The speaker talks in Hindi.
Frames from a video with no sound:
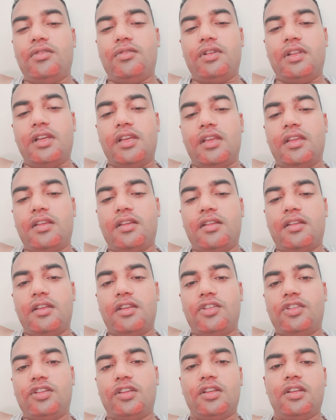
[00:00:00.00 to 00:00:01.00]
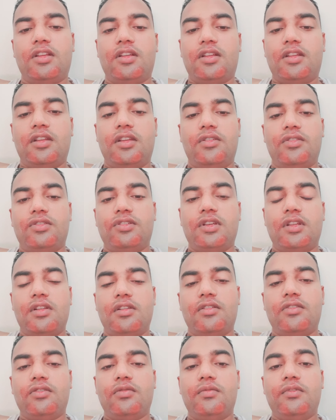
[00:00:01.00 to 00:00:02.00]
तो लाइक करें शेयर करें और
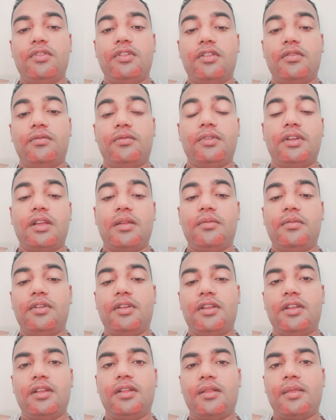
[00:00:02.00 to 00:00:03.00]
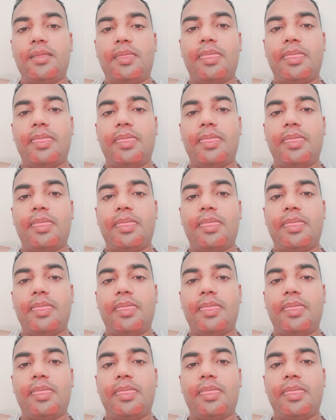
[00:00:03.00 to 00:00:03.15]
चैनल को भी सब्सक्राइब करें